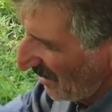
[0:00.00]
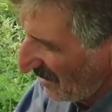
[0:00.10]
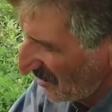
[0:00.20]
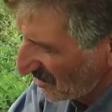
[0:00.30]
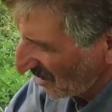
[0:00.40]

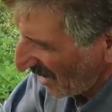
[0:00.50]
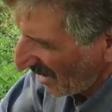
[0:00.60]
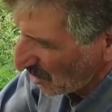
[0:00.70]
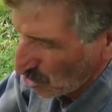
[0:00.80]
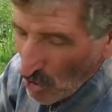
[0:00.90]

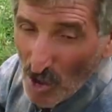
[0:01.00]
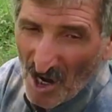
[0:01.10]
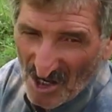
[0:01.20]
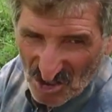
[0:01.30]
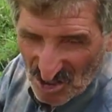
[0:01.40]
dilince
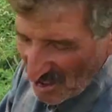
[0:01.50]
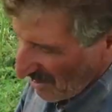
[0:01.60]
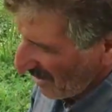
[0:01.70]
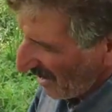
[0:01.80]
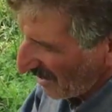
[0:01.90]
kör aşı.
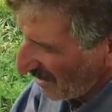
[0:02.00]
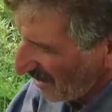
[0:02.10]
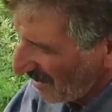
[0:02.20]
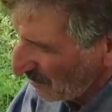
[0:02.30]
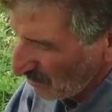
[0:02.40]

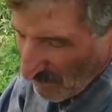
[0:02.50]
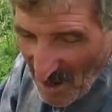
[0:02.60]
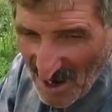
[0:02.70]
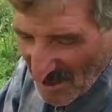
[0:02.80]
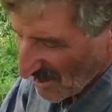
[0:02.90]
Yani
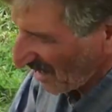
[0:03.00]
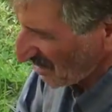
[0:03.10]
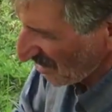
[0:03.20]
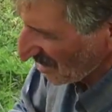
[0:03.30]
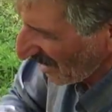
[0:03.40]
baharda
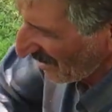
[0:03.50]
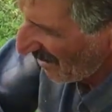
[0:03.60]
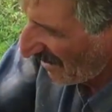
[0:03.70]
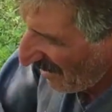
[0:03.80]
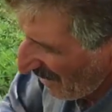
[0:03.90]
açacak.
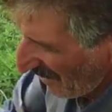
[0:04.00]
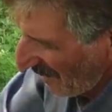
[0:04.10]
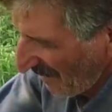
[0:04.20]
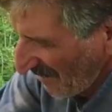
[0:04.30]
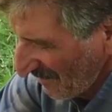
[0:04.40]

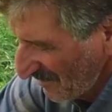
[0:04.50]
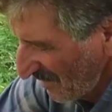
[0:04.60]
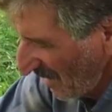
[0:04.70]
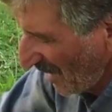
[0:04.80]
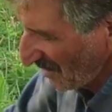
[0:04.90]
Ya,
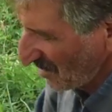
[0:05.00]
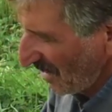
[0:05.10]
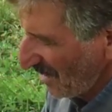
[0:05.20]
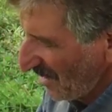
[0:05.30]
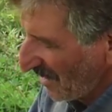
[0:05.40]
ziraat
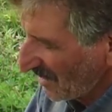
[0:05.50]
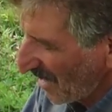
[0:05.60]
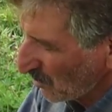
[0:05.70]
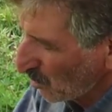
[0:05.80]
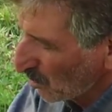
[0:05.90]
şeyinden
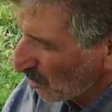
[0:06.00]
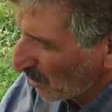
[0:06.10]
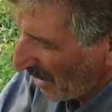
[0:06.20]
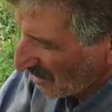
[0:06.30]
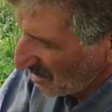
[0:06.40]
de ya,
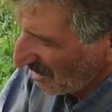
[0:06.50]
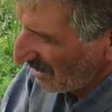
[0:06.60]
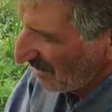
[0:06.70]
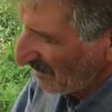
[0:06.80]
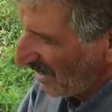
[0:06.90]
durgun aşı.
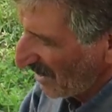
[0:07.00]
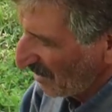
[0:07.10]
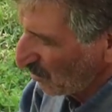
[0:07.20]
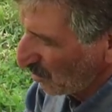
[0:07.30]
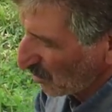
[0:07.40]
Ya.
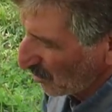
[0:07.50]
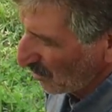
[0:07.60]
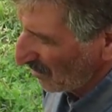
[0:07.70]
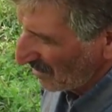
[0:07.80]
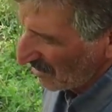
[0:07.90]
Yani
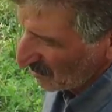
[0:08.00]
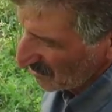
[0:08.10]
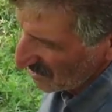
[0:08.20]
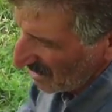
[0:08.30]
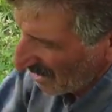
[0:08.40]
durgun diyor
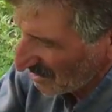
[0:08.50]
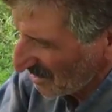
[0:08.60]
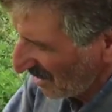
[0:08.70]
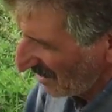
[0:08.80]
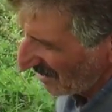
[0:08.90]
ziraat
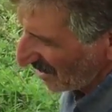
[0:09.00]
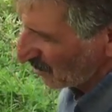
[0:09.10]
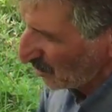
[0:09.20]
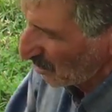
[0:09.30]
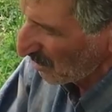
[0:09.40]
şeyine de
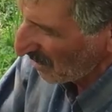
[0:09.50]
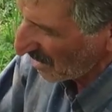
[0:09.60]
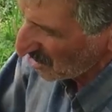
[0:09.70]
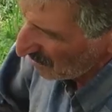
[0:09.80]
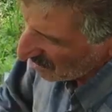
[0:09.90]
durgun
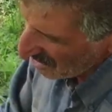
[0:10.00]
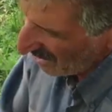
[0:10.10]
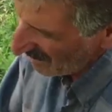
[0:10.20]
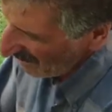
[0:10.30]
aşı. O da